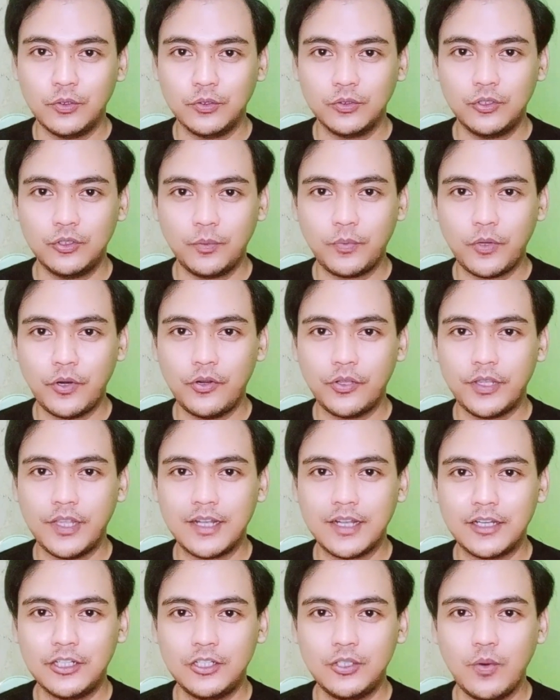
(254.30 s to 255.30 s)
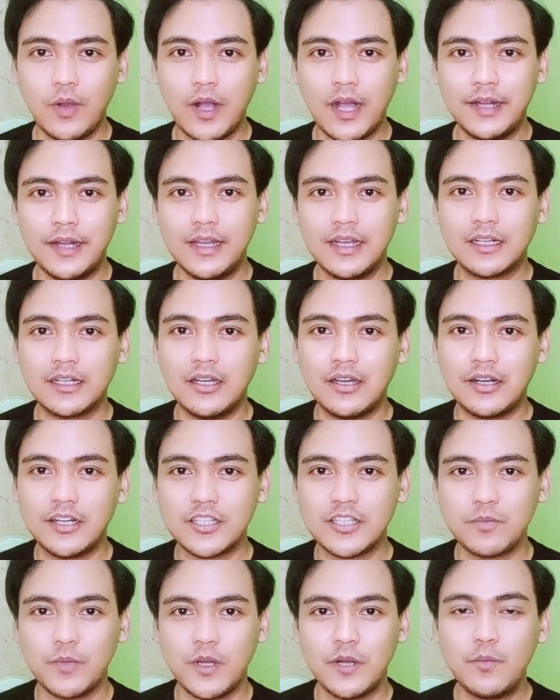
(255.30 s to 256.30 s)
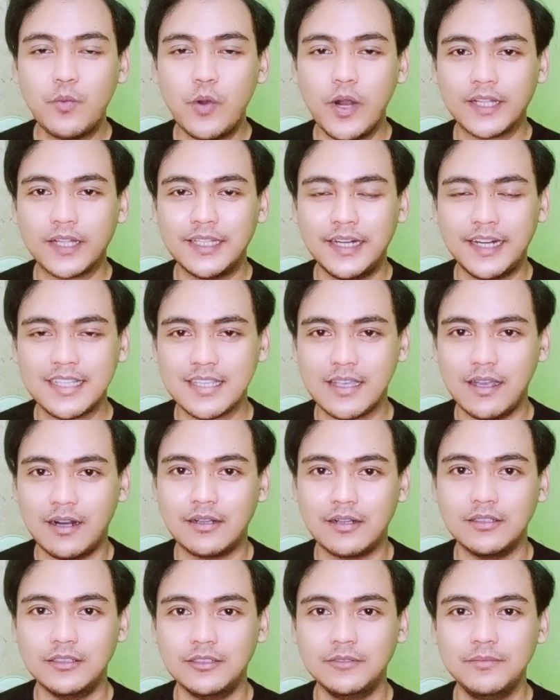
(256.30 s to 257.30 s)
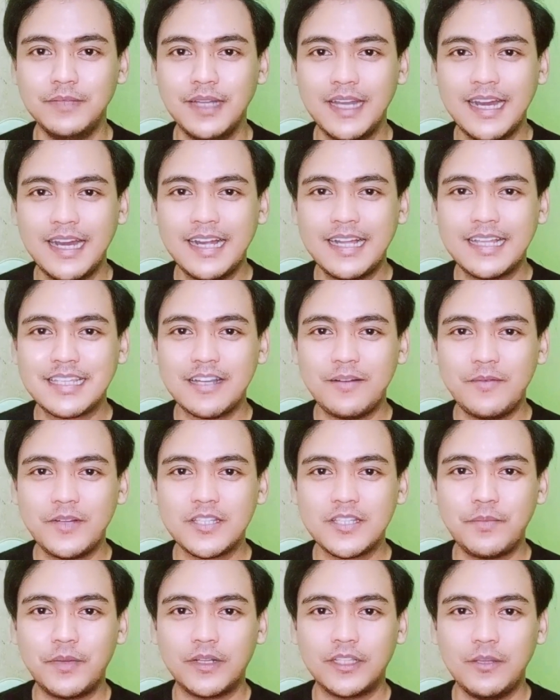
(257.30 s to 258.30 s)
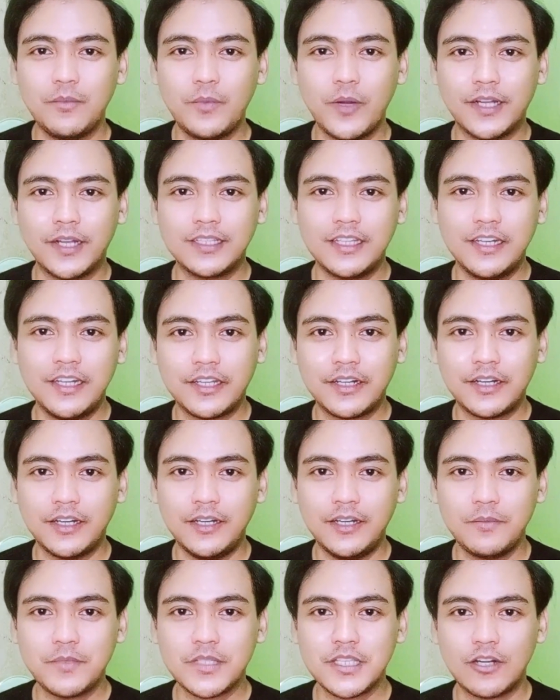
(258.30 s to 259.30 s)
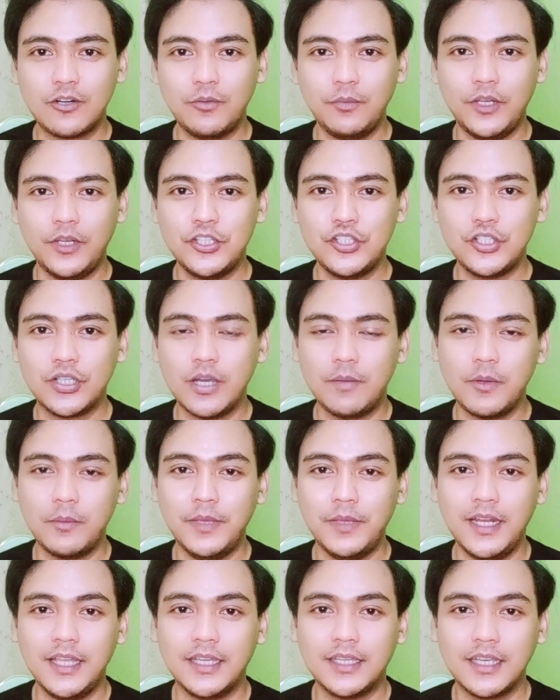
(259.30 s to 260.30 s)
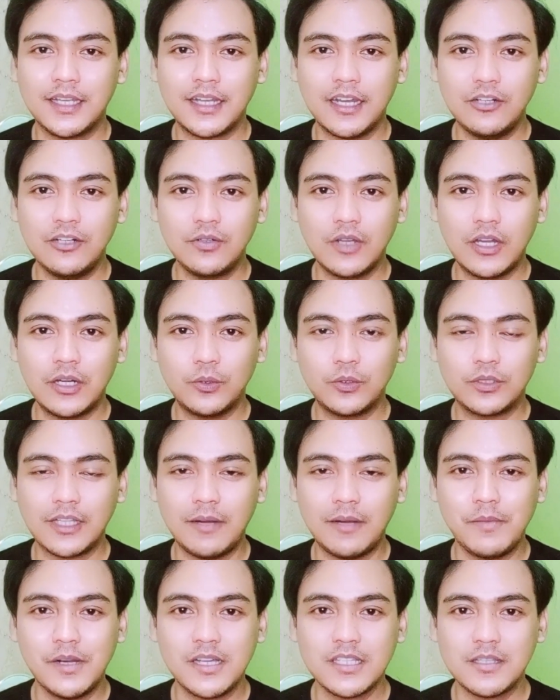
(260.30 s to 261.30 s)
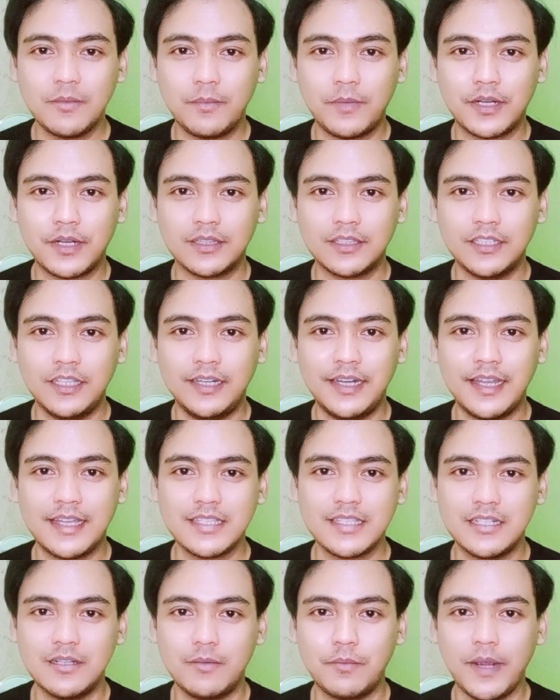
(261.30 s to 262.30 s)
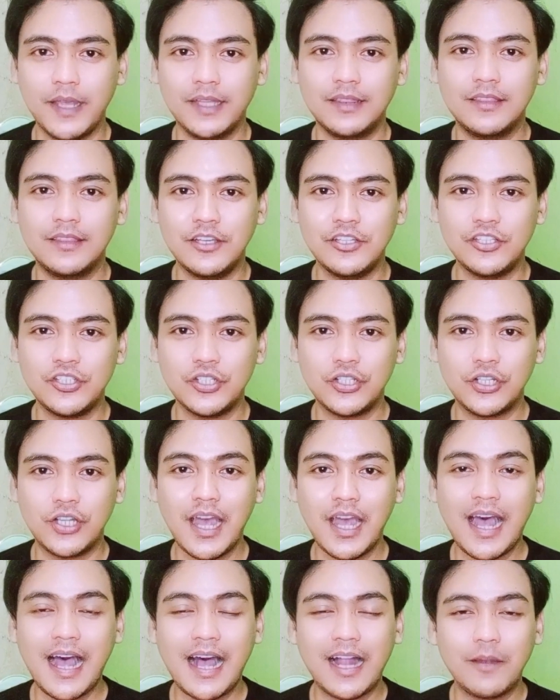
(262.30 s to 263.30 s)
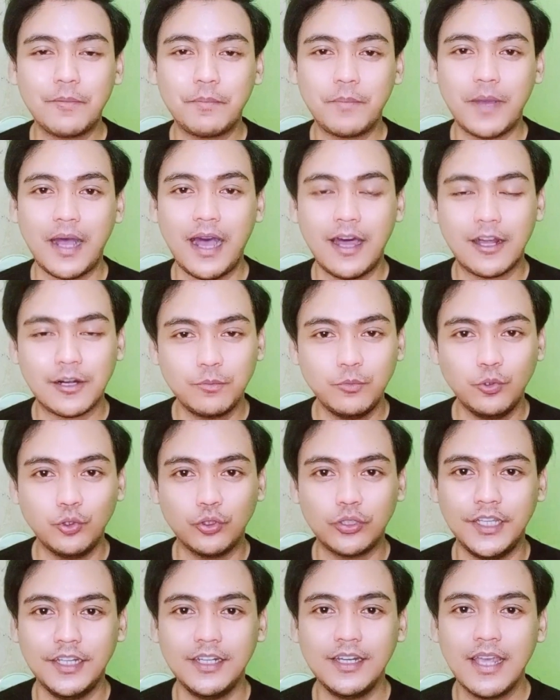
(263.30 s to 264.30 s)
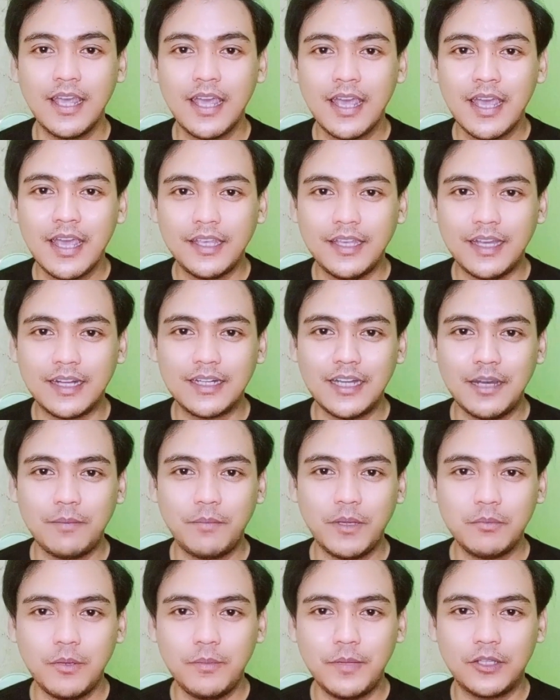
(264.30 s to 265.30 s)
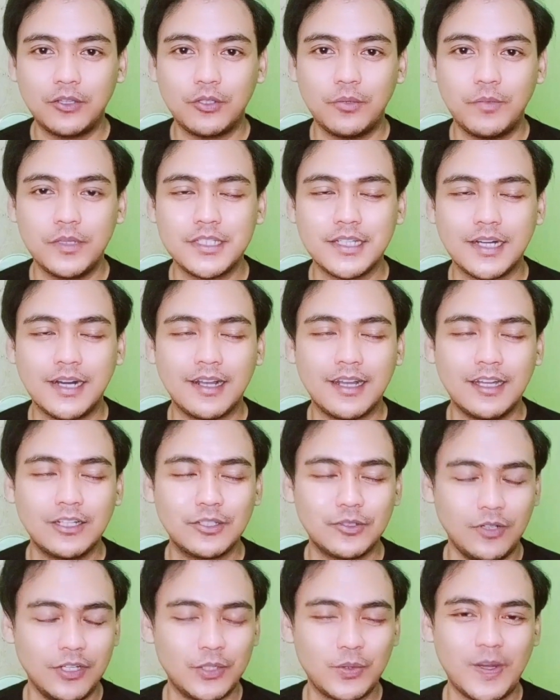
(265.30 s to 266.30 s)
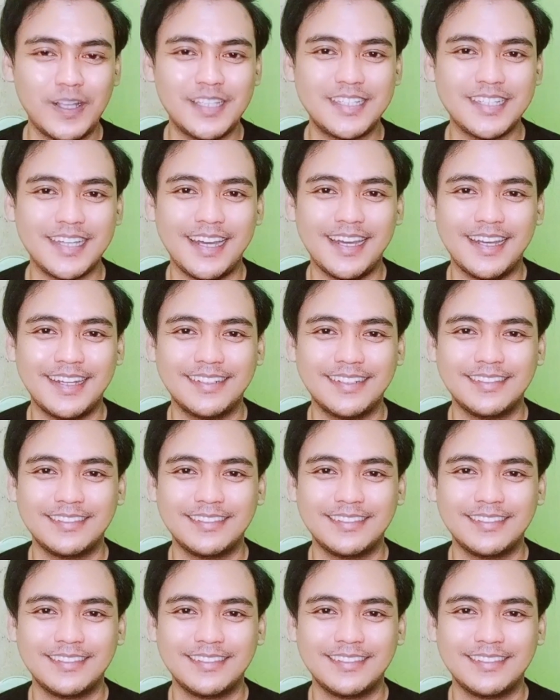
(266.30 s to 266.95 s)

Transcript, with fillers: Untuk produk yang kedua ada Clarismer Brightening Serum. Sama seperti brightening cream, serum ini juga memiliki kandungan utama seperti niacinamide dan juga alpha arbutin yang dapat membantu mencerahkan kulit wajah.